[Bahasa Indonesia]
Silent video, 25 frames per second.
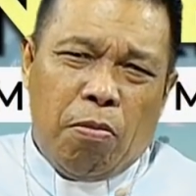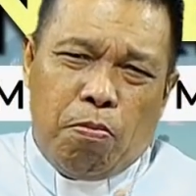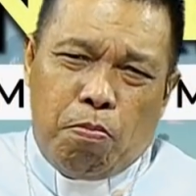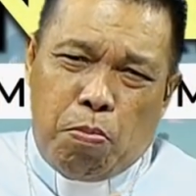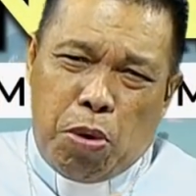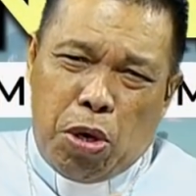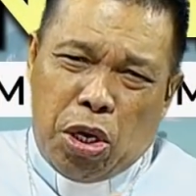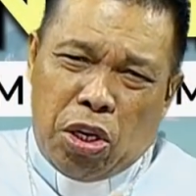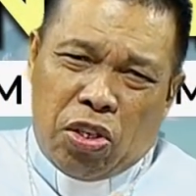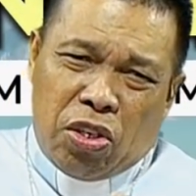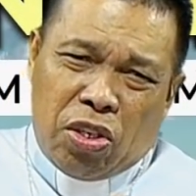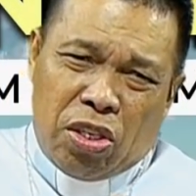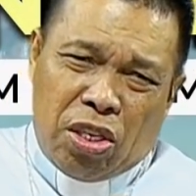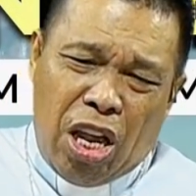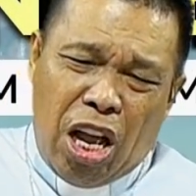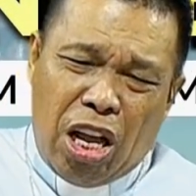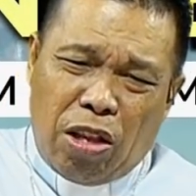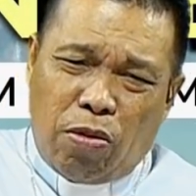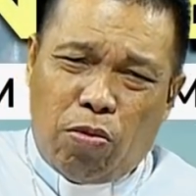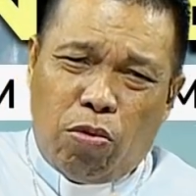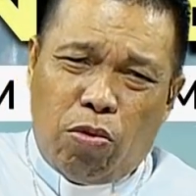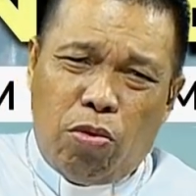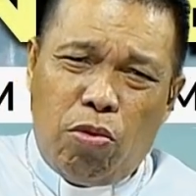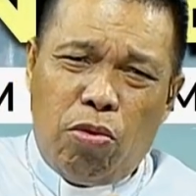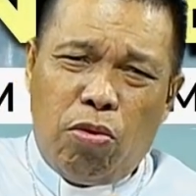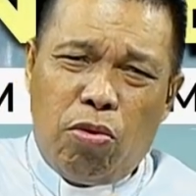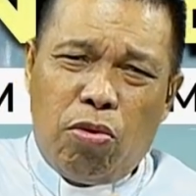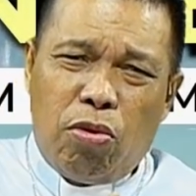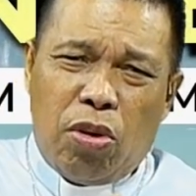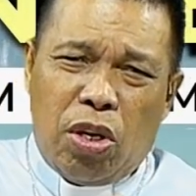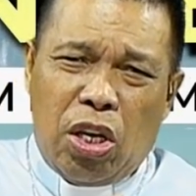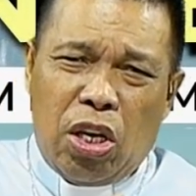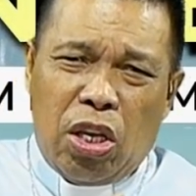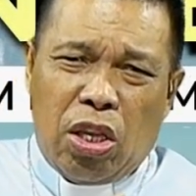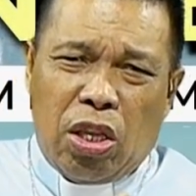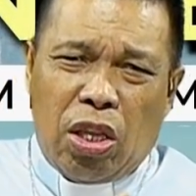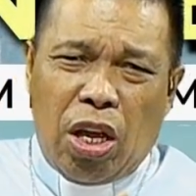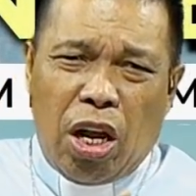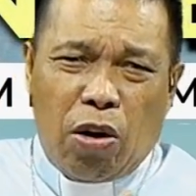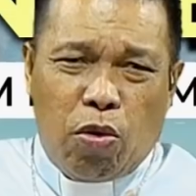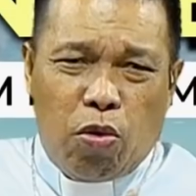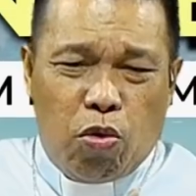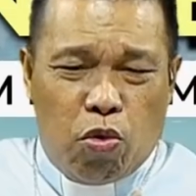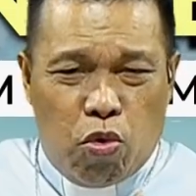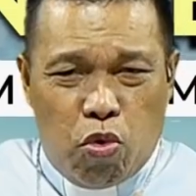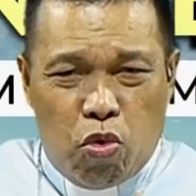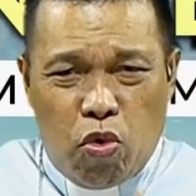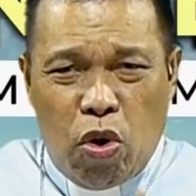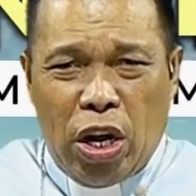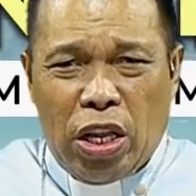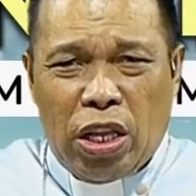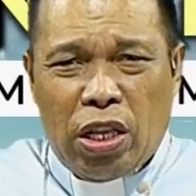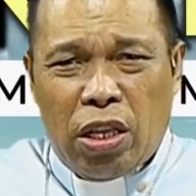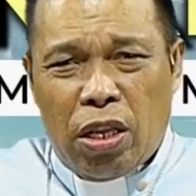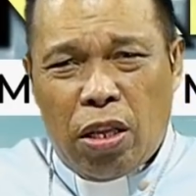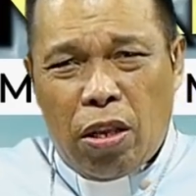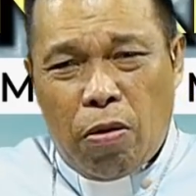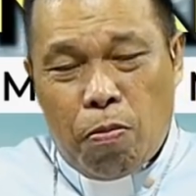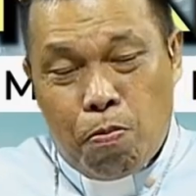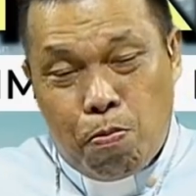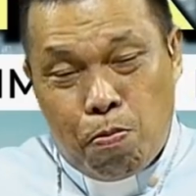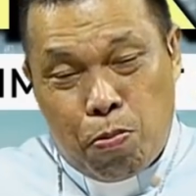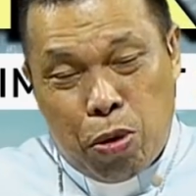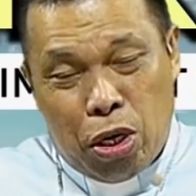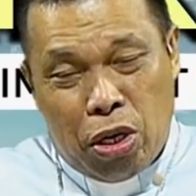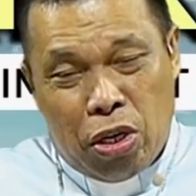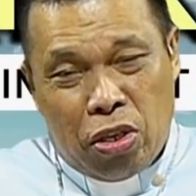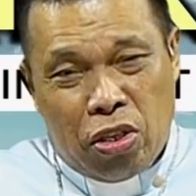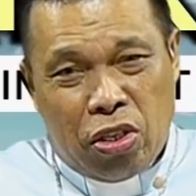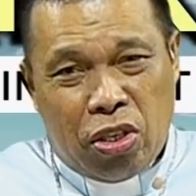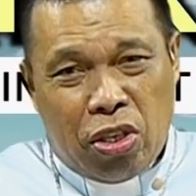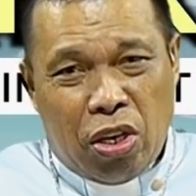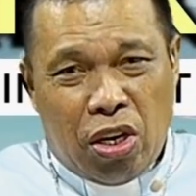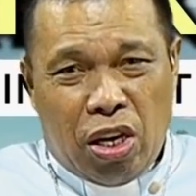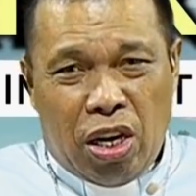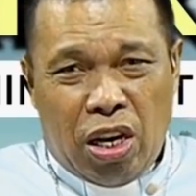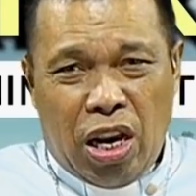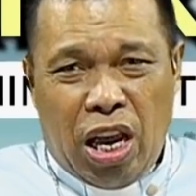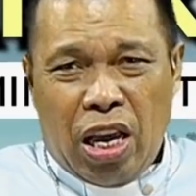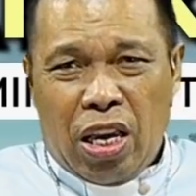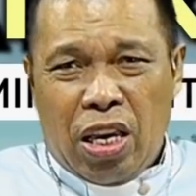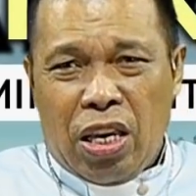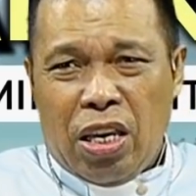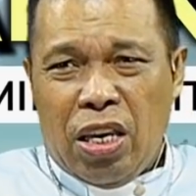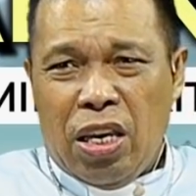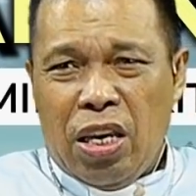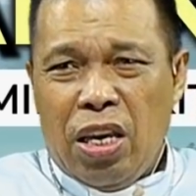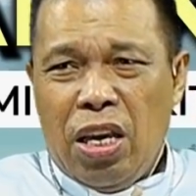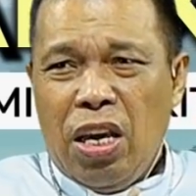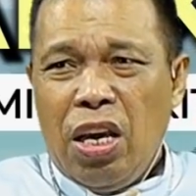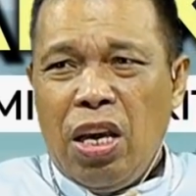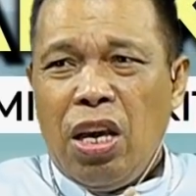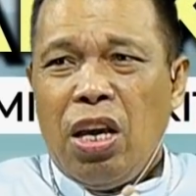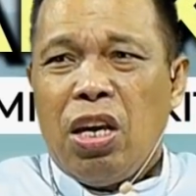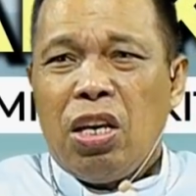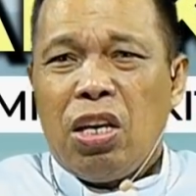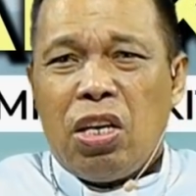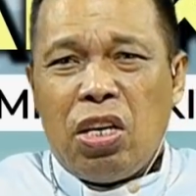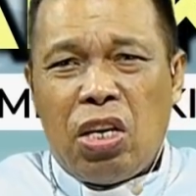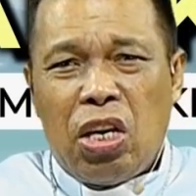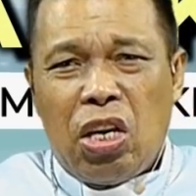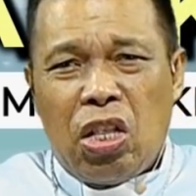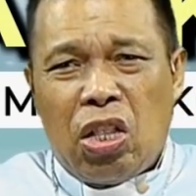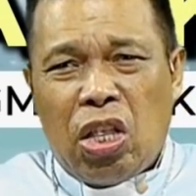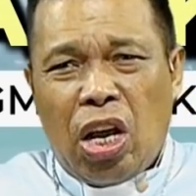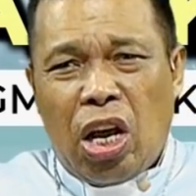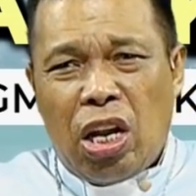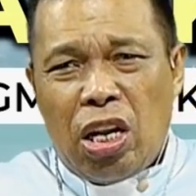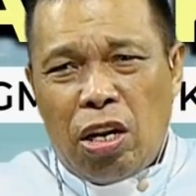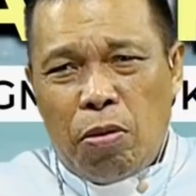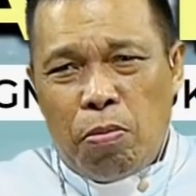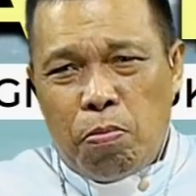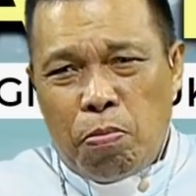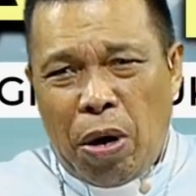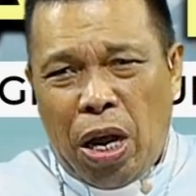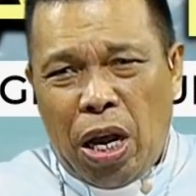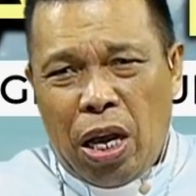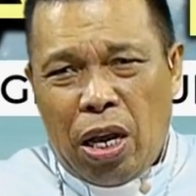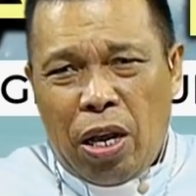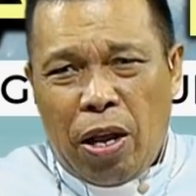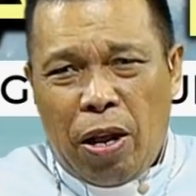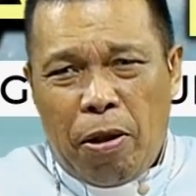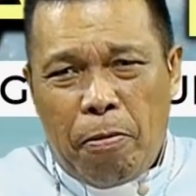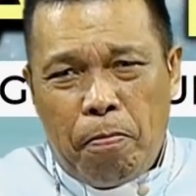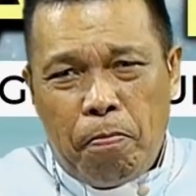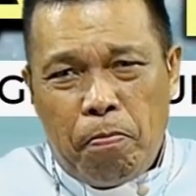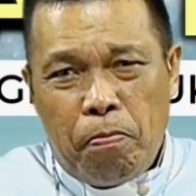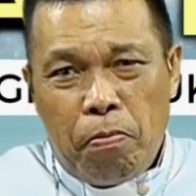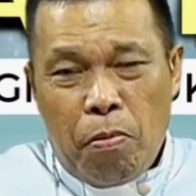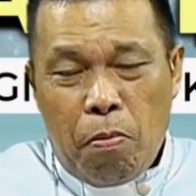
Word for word: Bersatu kita kuat, bercerai kita lemah.